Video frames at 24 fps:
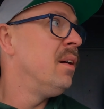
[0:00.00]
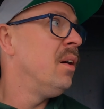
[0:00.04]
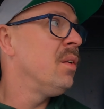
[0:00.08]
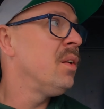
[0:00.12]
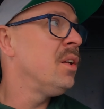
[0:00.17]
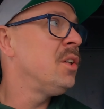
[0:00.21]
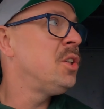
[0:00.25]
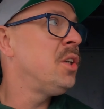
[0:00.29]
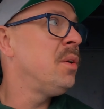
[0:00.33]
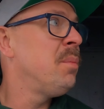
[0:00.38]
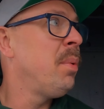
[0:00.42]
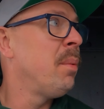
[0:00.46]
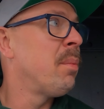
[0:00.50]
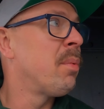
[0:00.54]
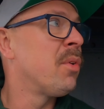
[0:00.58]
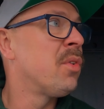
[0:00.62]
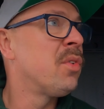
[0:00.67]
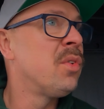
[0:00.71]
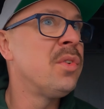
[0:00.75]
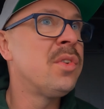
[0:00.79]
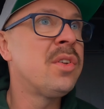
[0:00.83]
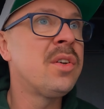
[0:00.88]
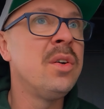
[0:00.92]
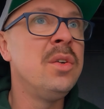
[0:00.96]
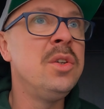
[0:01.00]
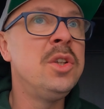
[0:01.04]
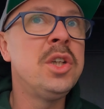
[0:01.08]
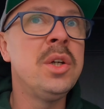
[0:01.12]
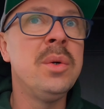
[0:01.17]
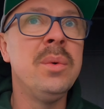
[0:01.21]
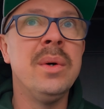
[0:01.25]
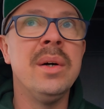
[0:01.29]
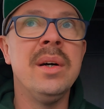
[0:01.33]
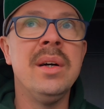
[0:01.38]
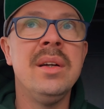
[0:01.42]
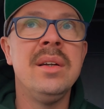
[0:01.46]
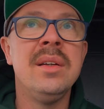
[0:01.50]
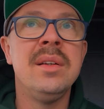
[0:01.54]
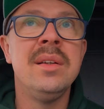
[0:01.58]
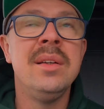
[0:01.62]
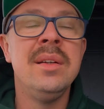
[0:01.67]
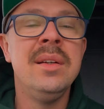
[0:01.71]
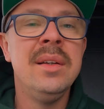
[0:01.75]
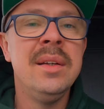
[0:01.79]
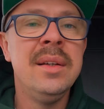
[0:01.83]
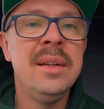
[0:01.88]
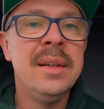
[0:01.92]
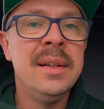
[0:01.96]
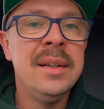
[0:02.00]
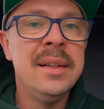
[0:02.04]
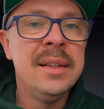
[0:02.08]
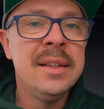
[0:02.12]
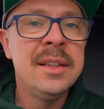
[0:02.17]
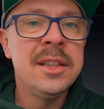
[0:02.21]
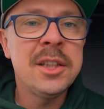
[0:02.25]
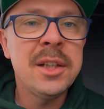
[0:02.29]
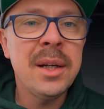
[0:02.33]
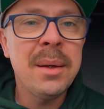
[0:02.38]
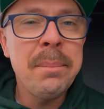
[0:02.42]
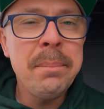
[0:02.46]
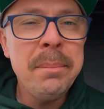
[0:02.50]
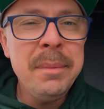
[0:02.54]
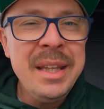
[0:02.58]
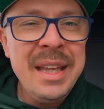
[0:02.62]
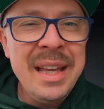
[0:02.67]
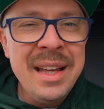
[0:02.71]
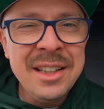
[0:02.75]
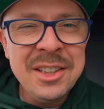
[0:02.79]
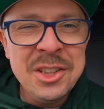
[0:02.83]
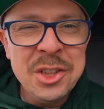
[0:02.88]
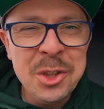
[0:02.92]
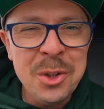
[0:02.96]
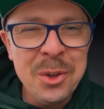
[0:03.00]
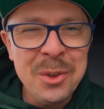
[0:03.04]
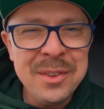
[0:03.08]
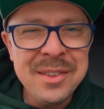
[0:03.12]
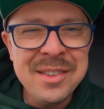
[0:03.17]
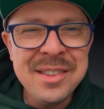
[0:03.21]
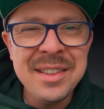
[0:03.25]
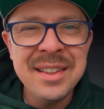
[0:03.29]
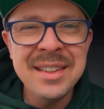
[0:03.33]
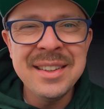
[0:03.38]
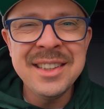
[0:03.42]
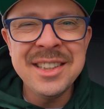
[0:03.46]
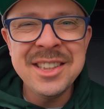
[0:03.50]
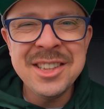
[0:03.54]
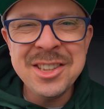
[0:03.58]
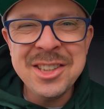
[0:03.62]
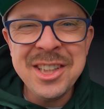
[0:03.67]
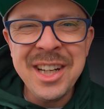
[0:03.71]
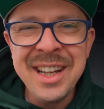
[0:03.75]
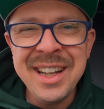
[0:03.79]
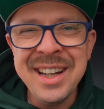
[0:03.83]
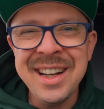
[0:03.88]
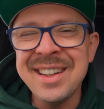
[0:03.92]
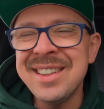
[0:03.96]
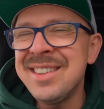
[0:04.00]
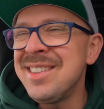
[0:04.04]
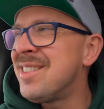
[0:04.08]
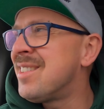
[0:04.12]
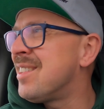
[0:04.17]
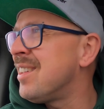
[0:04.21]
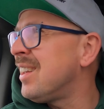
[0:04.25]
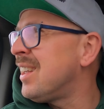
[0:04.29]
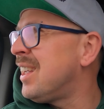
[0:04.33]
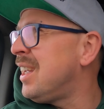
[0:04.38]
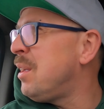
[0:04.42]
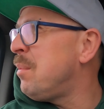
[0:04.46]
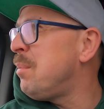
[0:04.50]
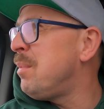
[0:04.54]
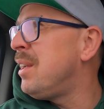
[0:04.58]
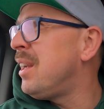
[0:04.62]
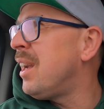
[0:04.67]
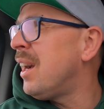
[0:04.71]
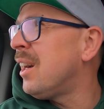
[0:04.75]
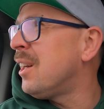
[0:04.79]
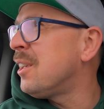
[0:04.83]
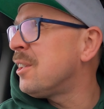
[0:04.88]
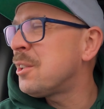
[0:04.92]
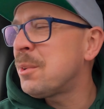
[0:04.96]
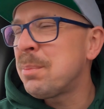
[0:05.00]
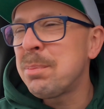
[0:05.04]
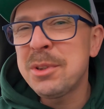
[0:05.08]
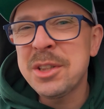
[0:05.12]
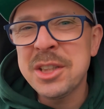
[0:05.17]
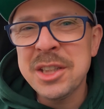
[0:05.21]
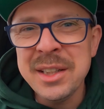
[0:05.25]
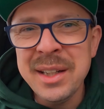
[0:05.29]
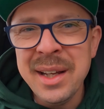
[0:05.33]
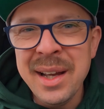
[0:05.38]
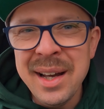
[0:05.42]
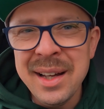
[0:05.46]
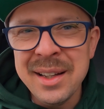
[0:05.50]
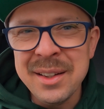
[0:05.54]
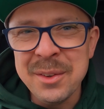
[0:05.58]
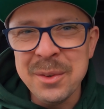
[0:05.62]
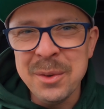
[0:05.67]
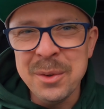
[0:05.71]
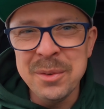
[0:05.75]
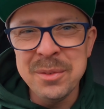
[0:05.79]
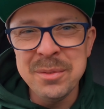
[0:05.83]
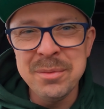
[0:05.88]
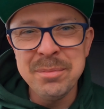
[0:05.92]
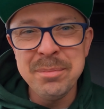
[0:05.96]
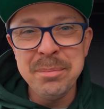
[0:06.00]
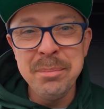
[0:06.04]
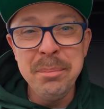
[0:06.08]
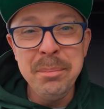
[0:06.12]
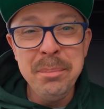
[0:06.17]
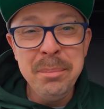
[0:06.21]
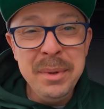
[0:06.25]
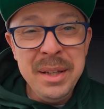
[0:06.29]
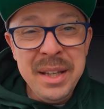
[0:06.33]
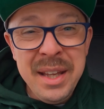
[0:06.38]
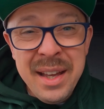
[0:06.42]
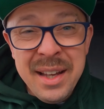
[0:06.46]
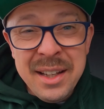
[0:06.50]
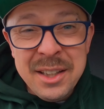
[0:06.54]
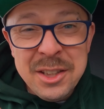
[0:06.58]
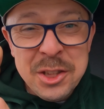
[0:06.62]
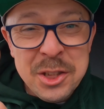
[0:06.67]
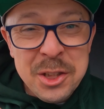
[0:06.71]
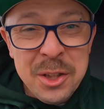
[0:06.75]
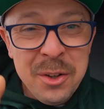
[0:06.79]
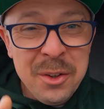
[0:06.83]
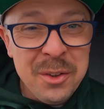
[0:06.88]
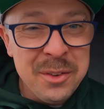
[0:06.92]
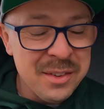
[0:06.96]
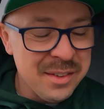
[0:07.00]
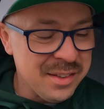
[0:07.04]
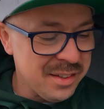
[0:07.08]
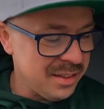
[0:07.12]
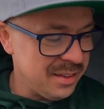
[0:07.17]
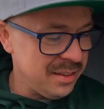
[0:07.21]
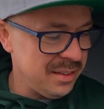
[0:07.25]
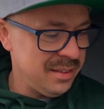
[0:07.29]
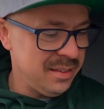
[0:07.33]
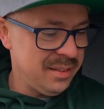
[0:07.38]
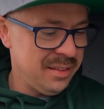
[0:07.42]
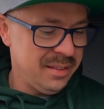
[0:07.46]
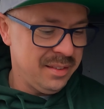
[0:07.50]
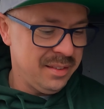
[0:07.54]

One się po prostu skończyły. Trzeba miesiąc czekać za nimi aż przyjadą. Miesiąc!